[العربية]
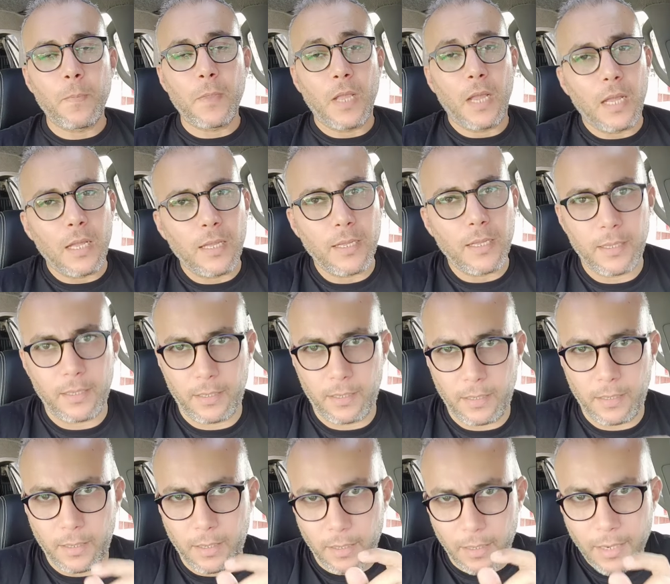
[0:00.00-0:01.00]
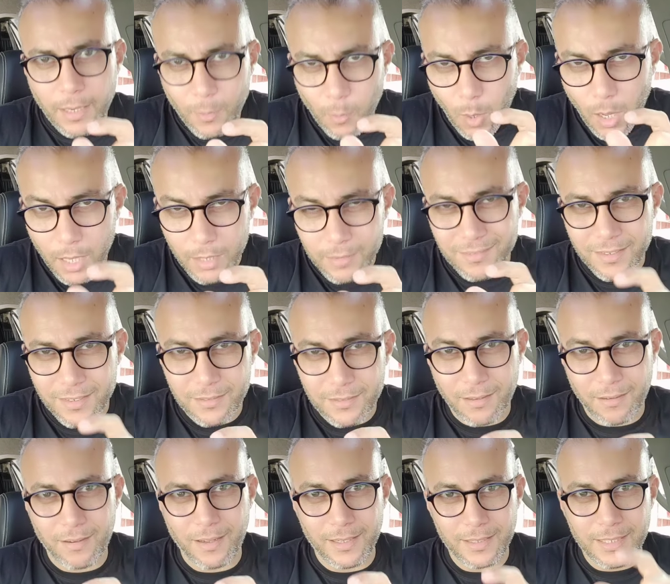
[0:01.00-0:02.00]
إيه لو
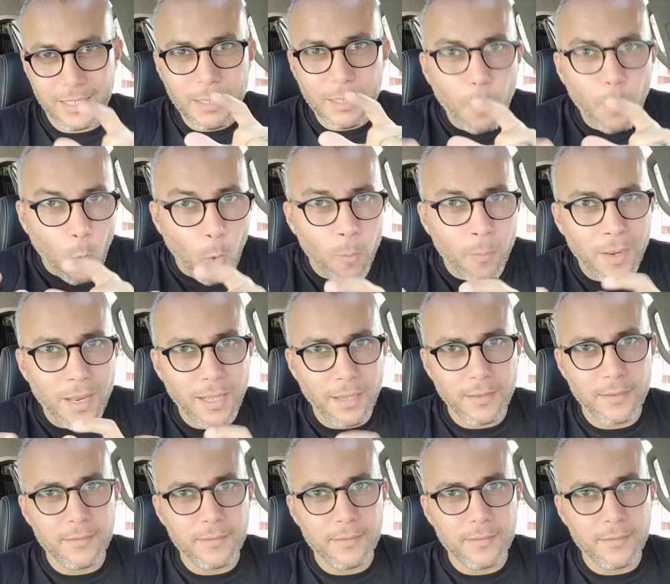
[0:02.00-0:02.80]
حضرتك هتجيب عمله